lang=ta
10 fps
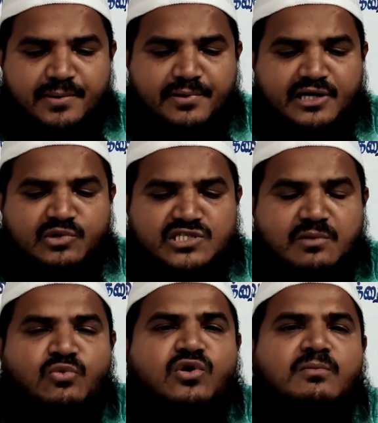இப்படிப்பட்ட ஒரு
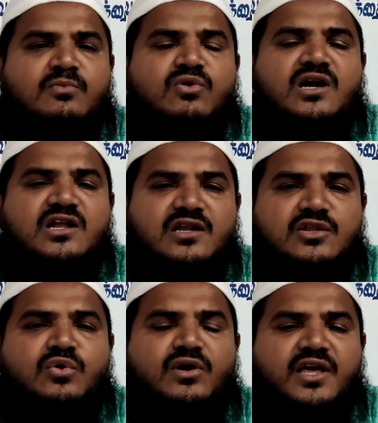சமூகம் உங்களில்
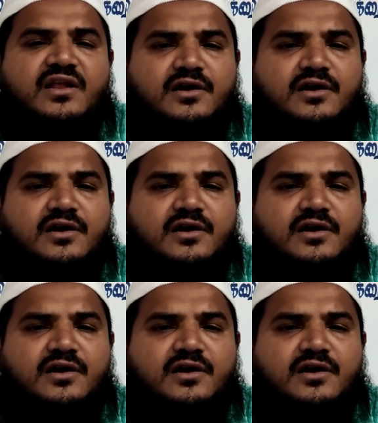இருந்து கொண்டே